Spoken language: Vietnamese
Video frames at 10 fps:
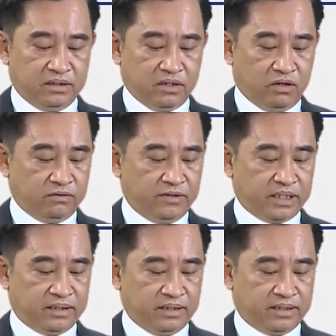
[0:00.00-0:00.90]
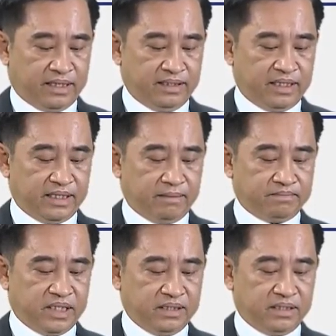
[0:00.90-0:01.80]
Covid xảy ra
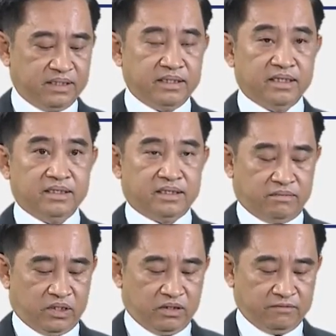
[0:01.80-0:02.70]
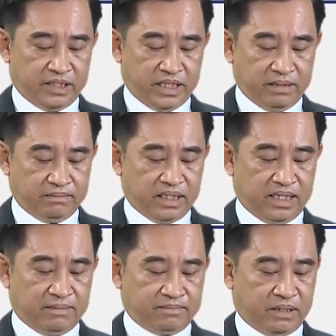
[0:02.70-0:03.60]
khắp nơi trên thế giới, trong đó có Việt Nam, đã
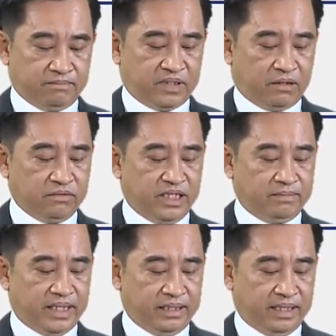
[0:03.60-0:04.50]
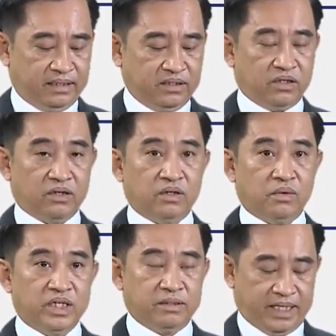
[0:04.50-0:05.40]
làm trầm trọng thêm gánh nặng cho đội
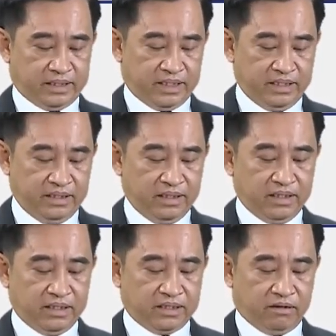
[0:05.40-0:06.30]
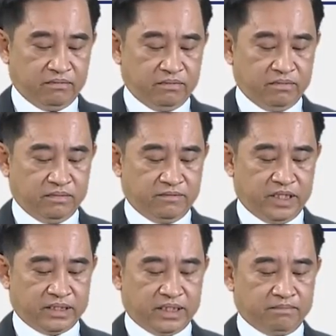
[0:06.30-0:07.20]
ngũ y bác sĩ trong
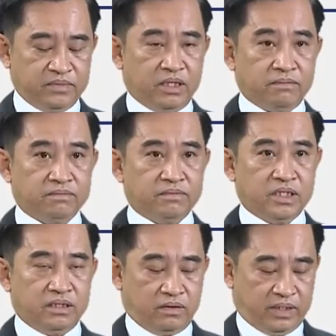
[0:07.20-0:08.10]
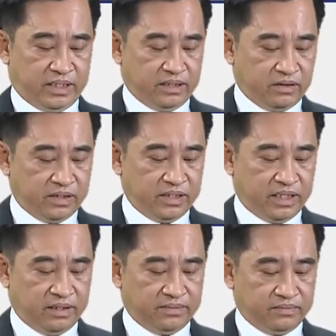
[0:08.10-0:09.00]
việc chăm sóc sức khỏe cho người dân.